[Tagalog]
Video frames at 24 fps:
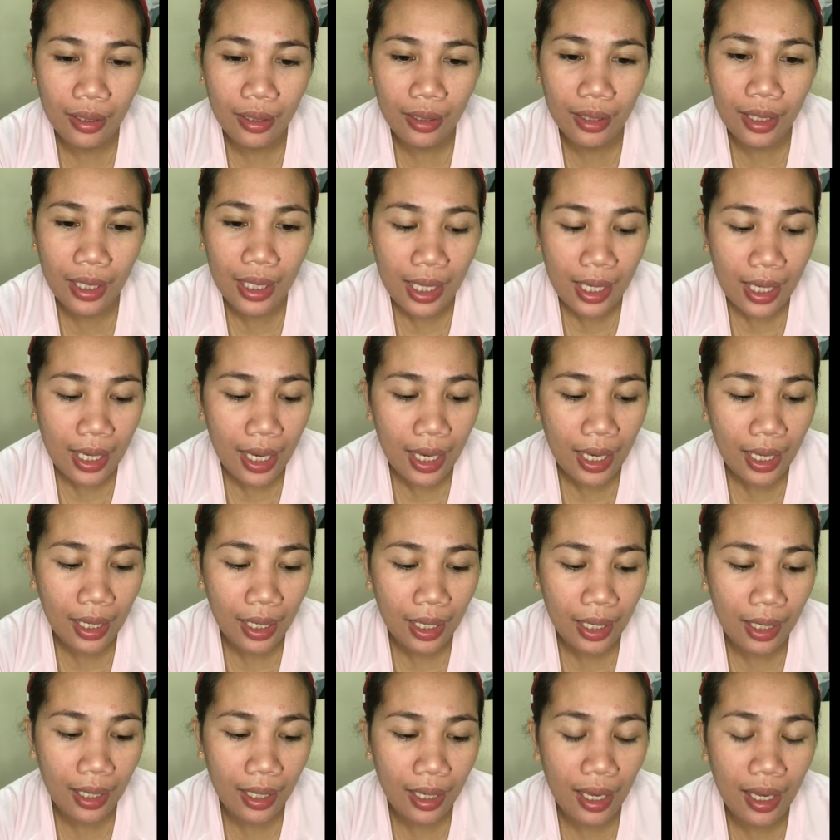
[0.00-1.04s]

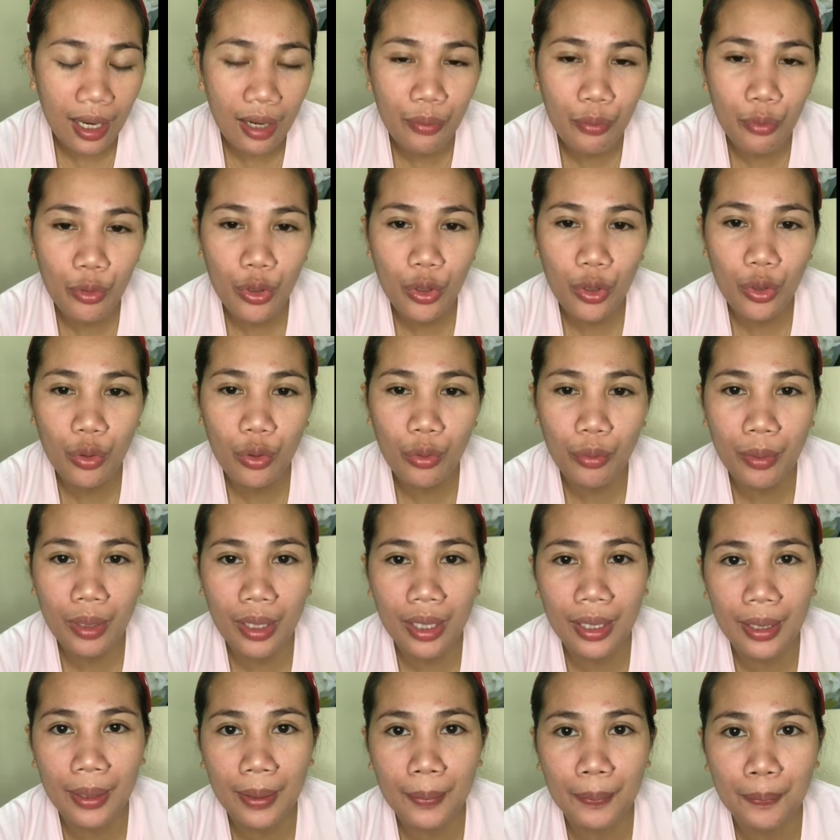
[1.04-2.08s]
mangyayari, alam mo yung
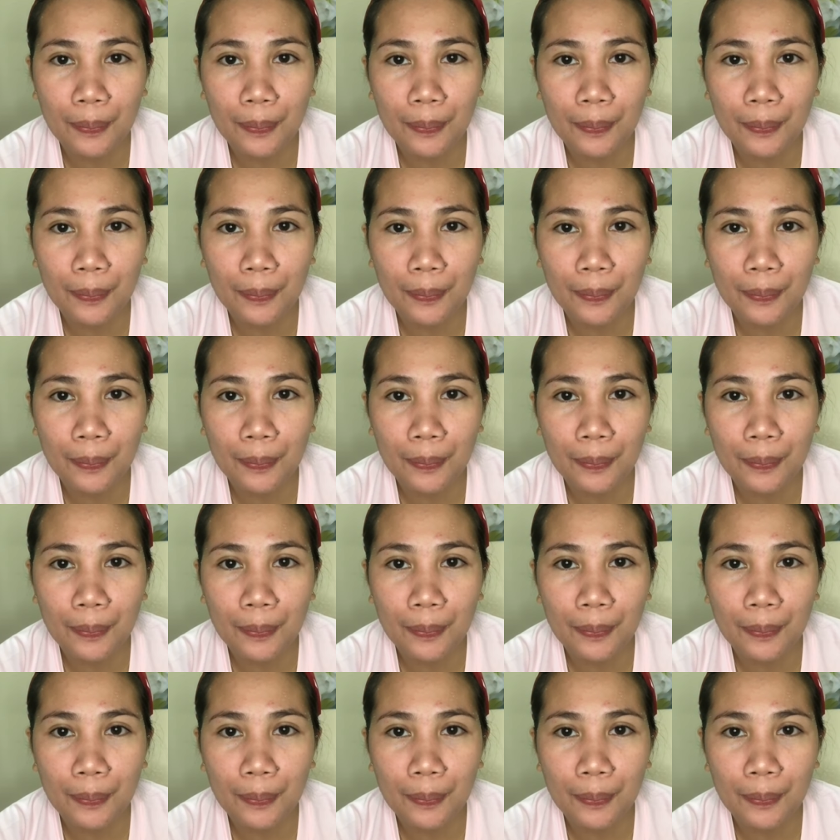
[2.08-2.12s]
mga